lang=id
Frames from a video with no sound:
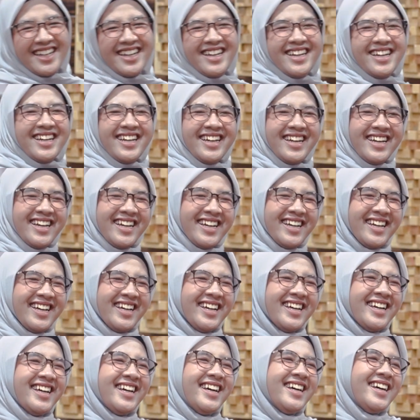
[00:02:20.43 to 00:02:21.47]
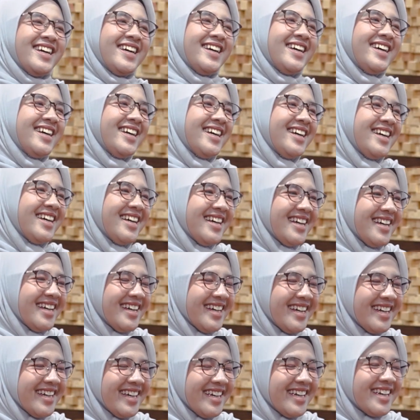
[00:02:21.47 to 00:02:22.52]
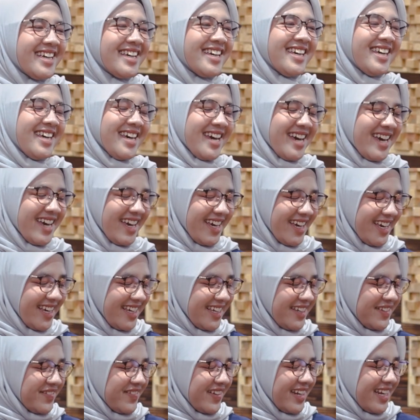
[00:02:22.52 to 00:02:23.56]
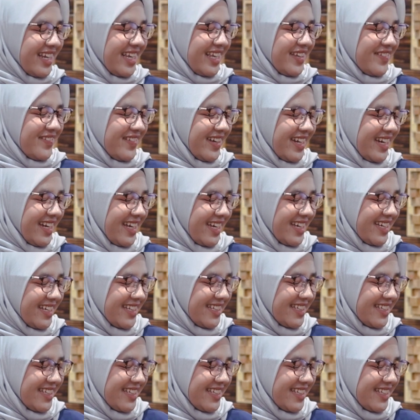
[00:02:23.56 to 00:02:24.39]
Oke, okay. Mbak Meta. Iya, uh, gimana